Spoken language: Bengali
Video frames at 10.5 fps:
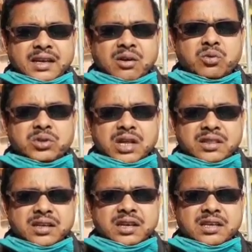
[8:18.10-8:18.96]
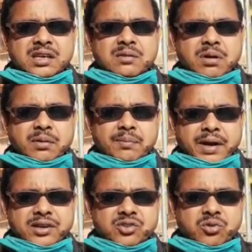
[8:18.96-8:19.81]
এটা কোথার থেকে কিভাবে
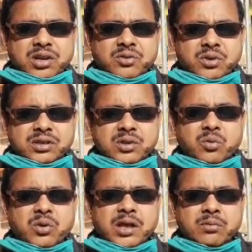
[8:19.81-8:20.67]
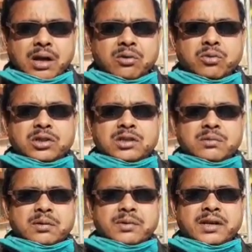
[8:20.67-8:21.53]
প্যাড জোগাড় করেছে ওরাই ভালো বলতে
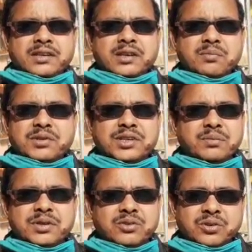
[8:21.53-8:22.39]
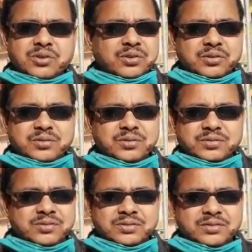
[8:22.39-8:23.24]
পারবে এই নিয়ে বিজেপির কোনো
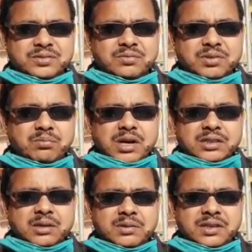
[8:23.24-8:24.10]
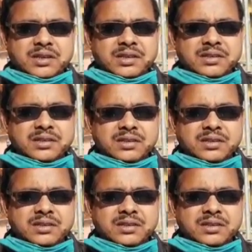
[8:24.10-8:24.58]
মাথা ব্যথা নেই